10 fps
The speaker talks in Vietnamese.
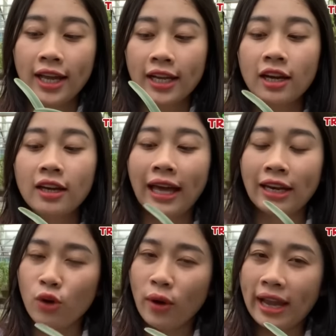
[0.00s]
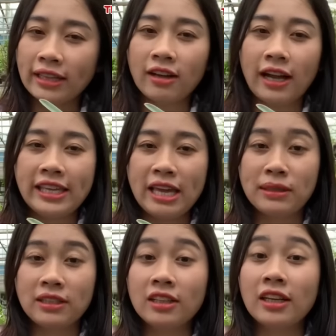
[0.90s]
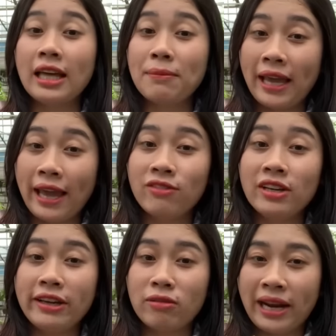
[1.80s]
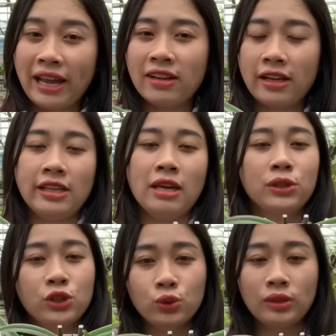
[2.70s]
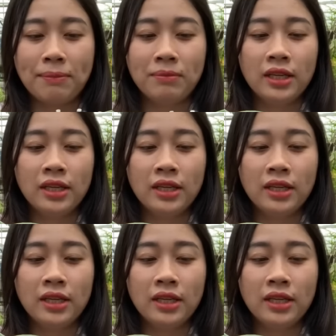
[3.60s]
cái hình ảnh hoa cho cả nhà mình có thể tham khảo về dòng này và cả nhà mình sưu tầm.